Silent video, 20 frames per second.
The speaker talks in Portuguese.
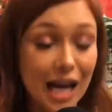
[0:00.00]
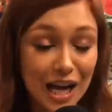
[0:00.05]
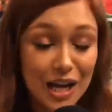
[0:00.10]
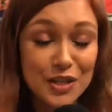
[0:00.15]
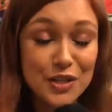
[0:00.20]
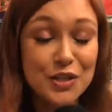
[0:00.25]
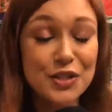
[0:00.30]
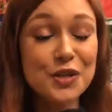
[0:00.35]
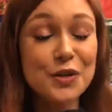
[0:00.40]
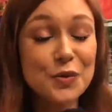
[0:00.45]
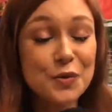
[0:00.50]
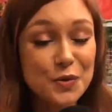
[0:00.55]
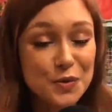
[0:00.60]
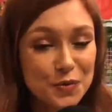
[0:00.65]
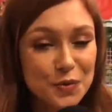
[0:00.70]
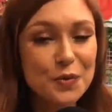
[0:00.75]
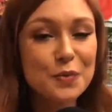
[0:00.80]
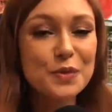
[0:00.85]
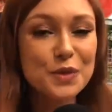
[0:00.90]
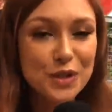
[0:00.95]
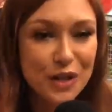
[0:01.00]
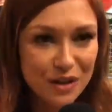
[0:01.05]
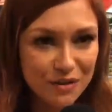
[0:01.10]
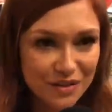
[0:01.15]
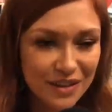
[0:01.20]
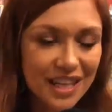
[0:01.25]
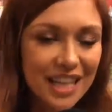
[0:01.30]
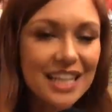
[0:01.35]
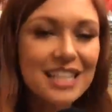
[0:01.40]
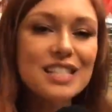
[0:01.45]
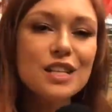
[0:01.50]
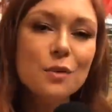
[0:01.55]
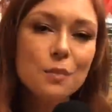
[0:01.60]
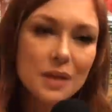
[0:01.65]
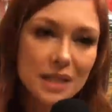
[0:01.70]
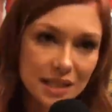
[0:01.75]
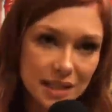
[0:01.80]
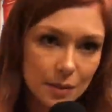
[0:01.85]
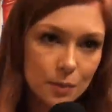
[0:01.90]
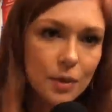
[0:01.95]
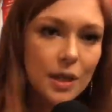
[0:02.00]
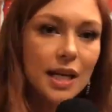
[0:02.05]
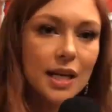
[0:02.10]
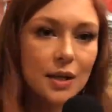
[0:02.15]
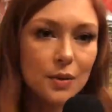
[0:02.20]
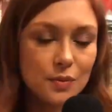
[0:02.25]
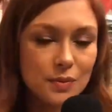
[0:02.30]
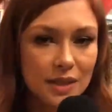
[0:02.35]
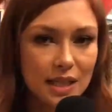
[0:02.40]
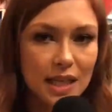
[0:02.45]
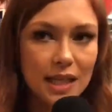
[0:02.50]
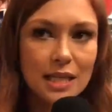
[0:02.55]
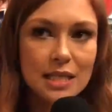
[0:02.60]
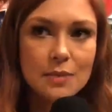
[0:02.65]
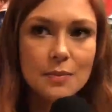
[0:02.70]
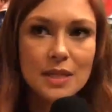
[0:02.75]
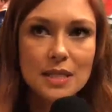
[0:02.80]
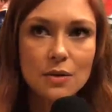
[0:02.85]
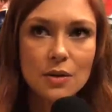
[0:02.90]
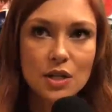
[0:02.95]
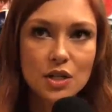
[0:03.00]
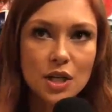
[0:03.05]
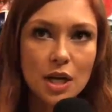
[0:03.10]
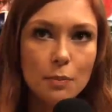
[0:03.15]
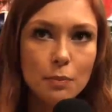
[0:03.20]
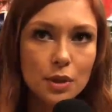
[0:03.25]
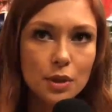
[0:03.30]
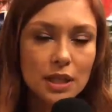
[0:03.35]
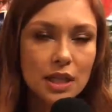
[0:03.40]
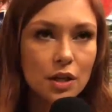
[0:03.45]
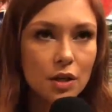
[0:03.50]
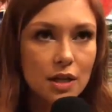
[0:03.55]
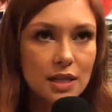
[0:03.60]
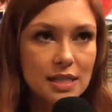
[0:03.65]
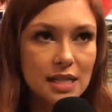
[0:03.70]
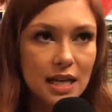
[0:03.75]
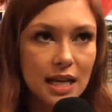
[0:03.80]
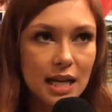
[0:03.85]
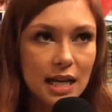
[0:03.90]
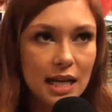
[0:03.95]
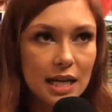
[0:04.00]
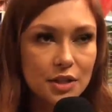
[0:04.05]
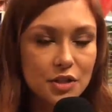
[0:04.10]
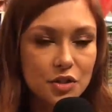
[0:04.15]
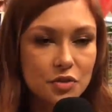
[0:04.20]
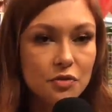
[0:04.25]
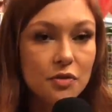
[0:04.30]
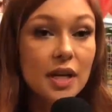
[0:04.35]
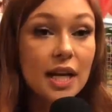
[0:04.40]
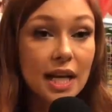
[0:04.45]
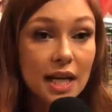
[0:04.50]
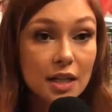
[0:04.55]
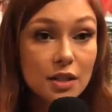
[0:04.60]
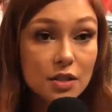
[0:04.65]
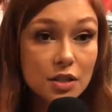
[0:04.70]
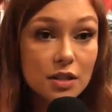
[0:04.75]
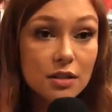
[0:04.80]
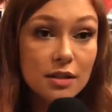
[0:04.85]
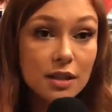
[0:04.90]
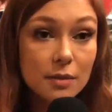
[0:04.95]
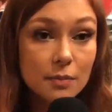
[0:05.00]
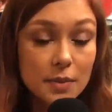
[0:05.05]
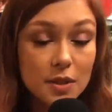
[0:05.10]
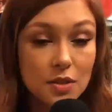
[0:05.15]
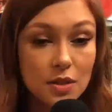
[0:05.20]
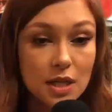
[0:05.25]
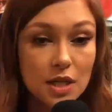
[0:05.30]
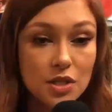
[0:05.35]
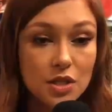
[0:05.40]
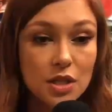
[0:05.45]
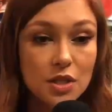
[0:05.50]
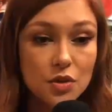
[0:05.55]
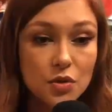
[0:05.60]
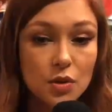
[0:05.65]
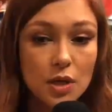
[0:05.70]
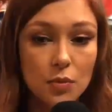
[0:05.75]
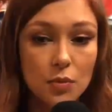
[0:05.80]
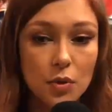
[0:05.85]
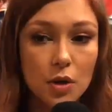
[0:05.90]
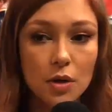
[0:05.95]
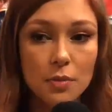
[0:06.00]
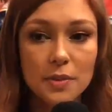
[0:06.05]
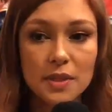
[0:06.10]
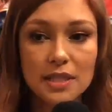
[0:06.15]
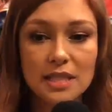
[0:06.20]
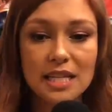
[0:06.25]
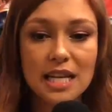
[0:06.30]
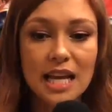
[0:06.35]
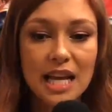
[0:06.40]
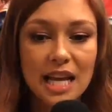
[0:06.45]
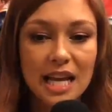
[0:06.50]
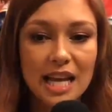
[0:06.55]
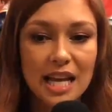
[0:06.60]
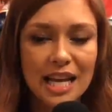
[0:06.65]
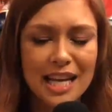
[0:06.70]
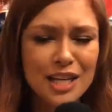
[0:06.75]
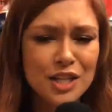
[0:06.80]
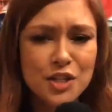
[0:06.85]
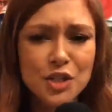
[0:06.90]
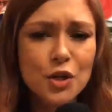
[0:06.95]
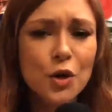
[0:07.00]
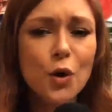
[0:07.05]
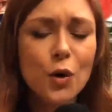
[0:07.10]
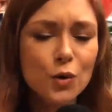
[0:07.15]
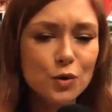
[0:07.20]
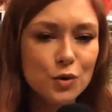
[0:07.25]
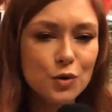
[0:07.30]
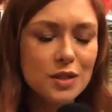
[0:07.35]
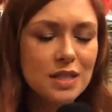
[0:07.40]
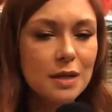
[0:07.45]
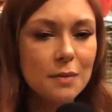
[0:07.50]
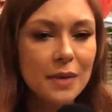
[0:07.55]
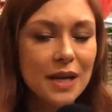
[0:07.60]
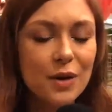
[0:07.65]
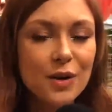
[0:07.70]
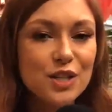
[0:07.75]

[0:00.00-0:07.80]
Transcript: A gente tem alguns filmes de referência, Uma Linda Mulher é um deles, mas eu acho que a Poderosa ela é diferente da personagem da Julia Roberts é, e de outros também.